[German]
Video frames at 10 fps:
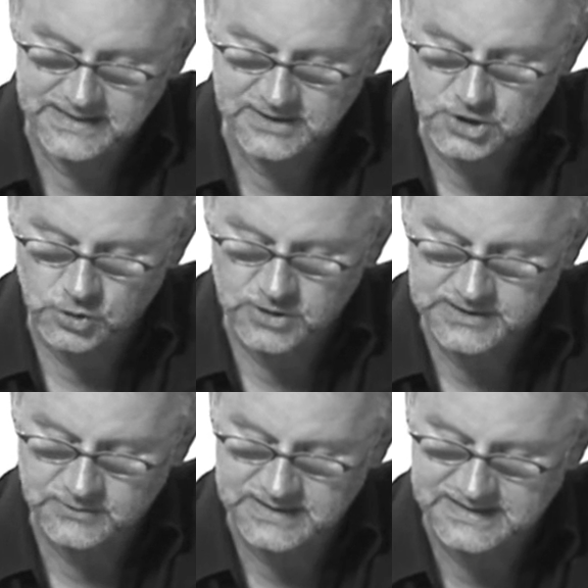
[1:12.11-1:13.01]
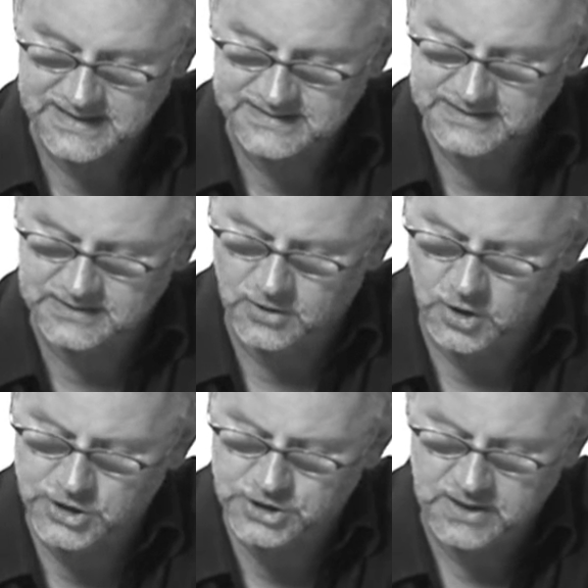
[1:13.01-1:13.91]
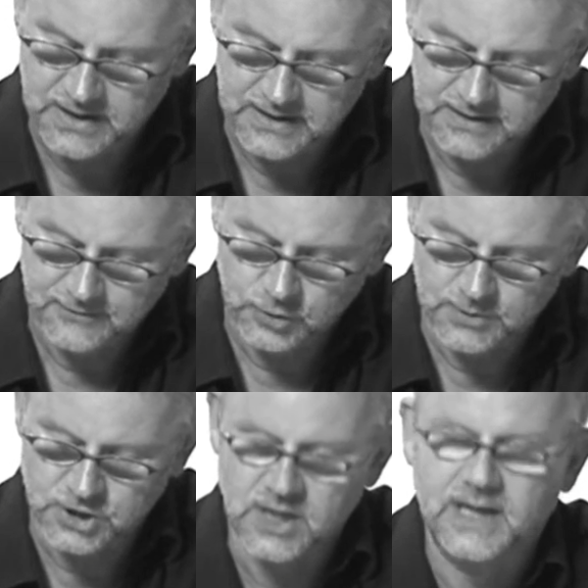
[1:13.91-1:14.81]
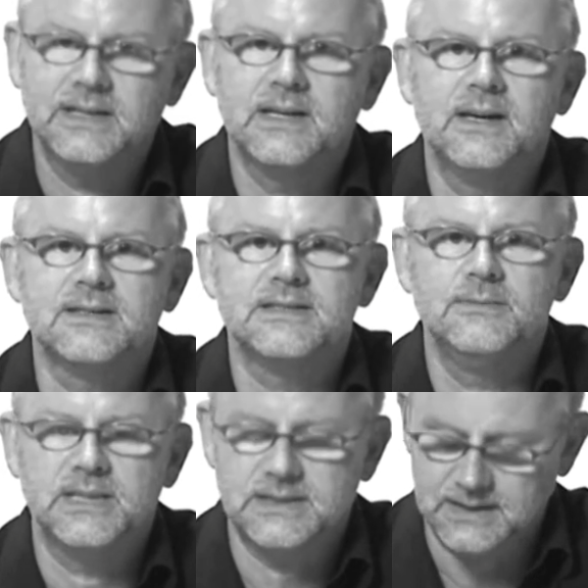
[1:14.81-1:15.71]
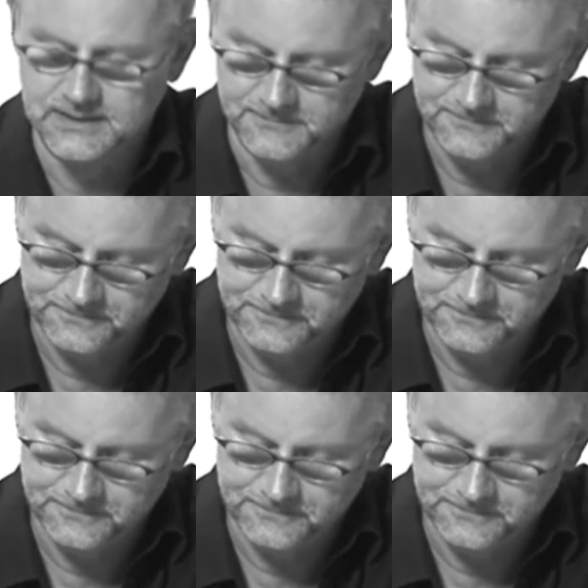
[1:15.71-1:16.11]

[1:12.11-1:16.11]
gegen die Schulter und das hässliche Geräusch von über Stein kratzendem Metall.